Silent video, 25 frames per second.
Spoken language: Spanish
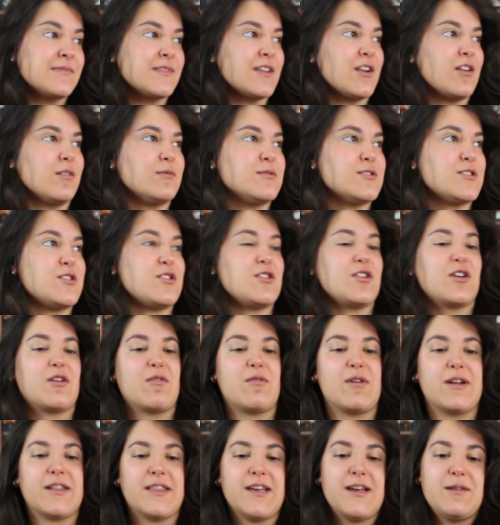Lo hemos tenido que
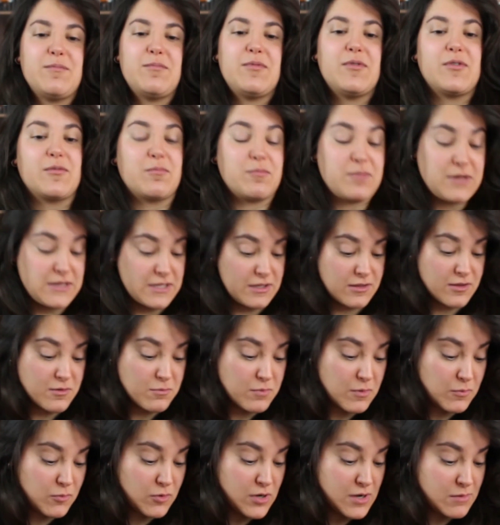guardar por petición
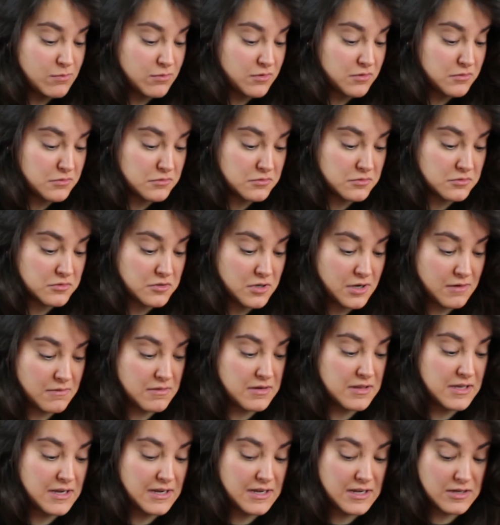popular, porque nosotros la
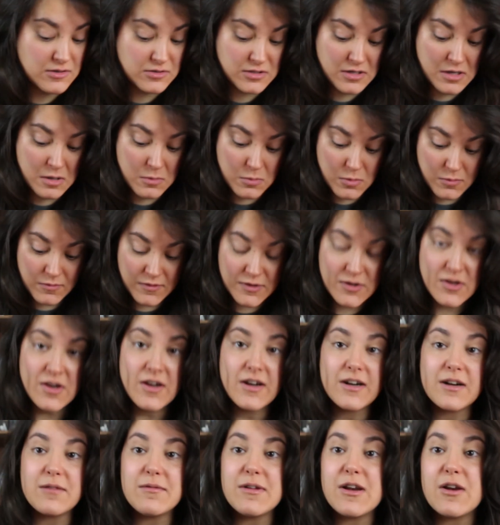verdad es que nos hayamos venido
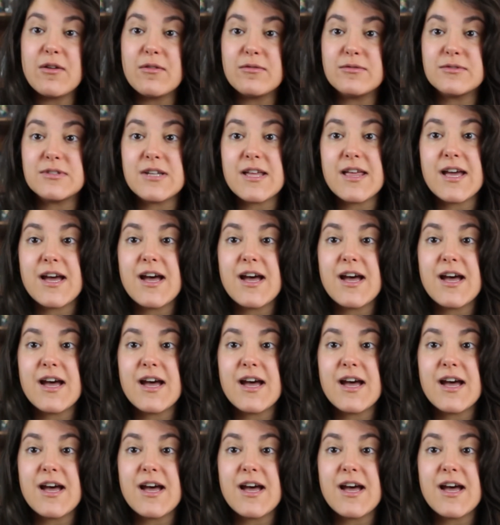arriba y vamos a